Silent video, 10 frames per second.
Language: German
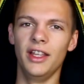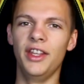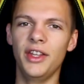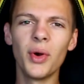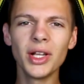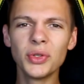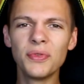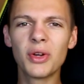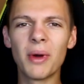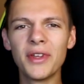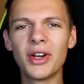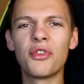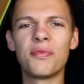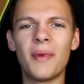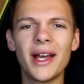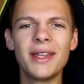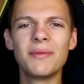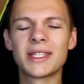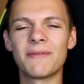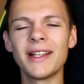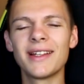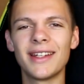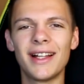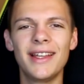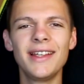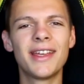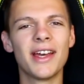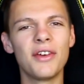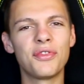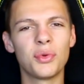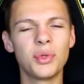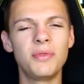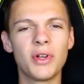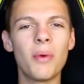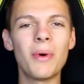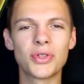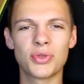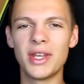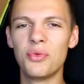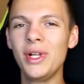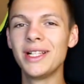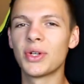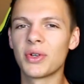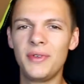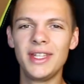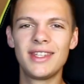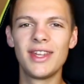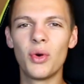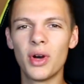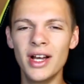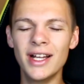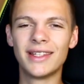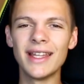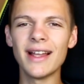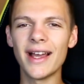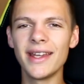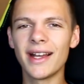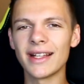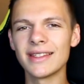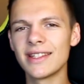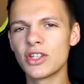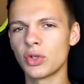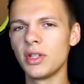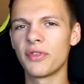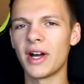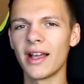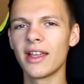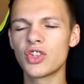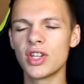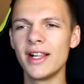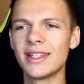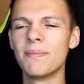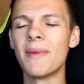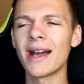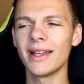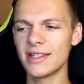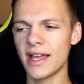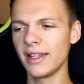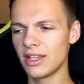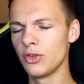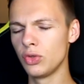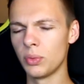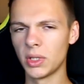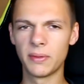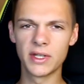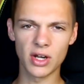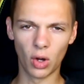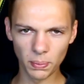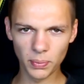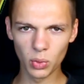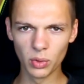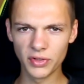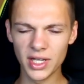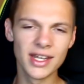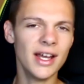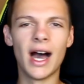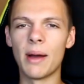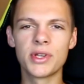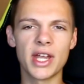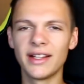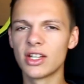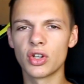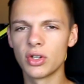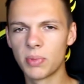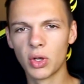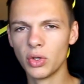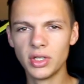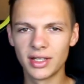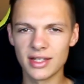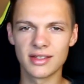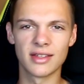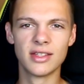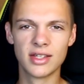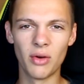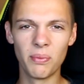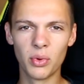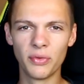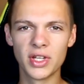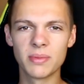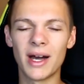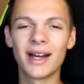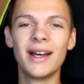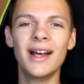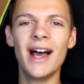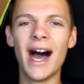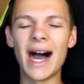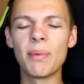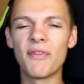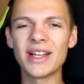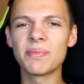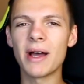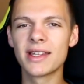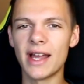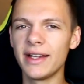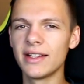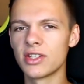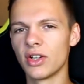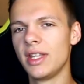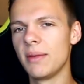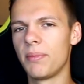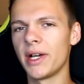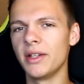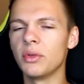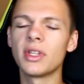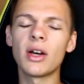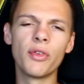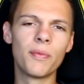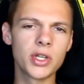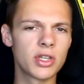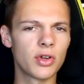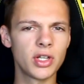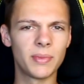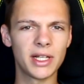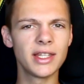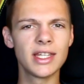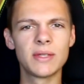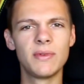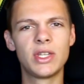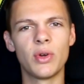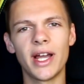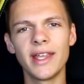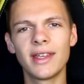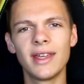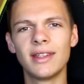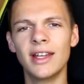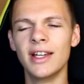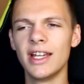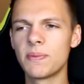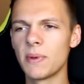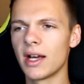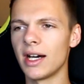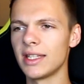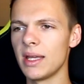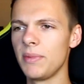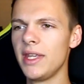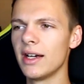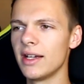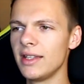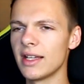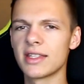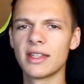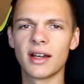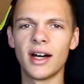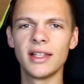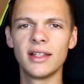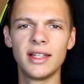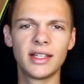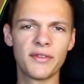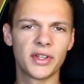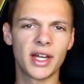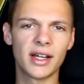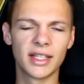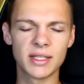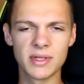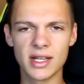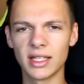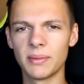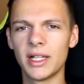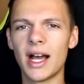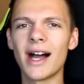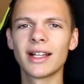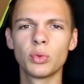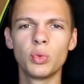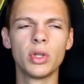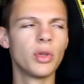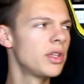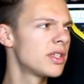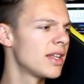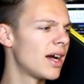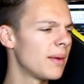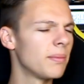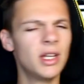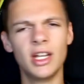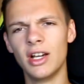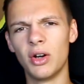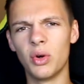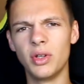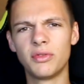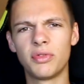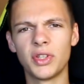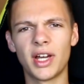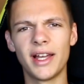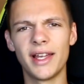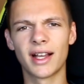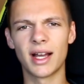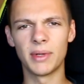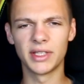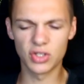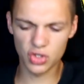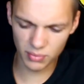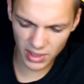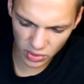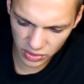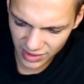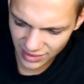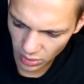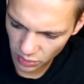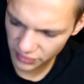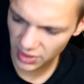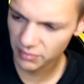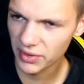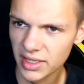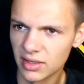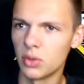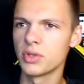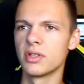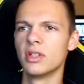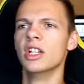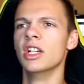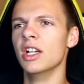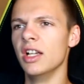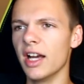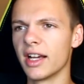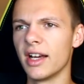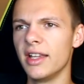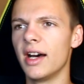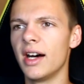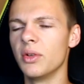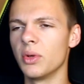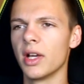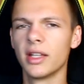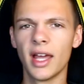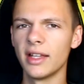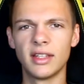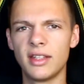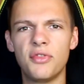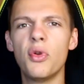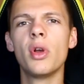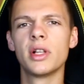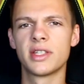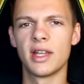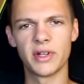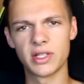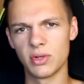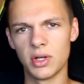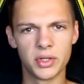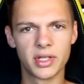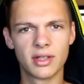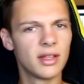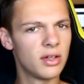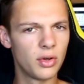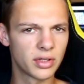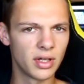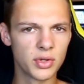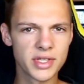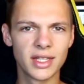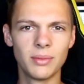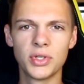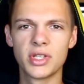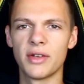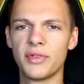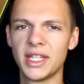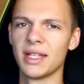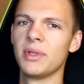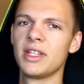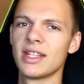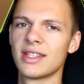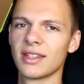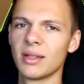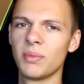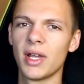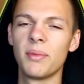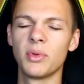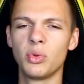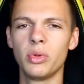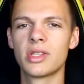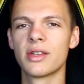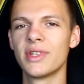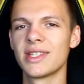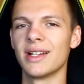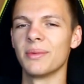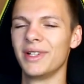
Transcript: Jo, hallo und willkommen wieder auf meinem zweiten Kanal Inkev und willkommen auch zu einem Real Talk Video, denn einige hatten sich schon die Frage gestellt, mache ich eigentlich YouTube und Twitch hauptberuflich? Habe ich eigentlich schon begründet, dass ich das nicht hauptberuflich mache, aber was mache ich eigentlich noch nebenbei? Und darauf möchte ich heute mal in diesem Video eingehen. Ich bin gerade eben hier in der Zentrale, liegt aber daran, dass wir es gerade mal 8.19 Uhr haben und von daher kann man das schon mal noch drin aufnehmen, weil draußen, ja keine Ahnung, der, die Vögel sind einfach zu laut. Äh, irgendeine Ausrede muss ich erfinden, damit ich jetzt hier drin drin bleibe und ein gutes Gewissen habe.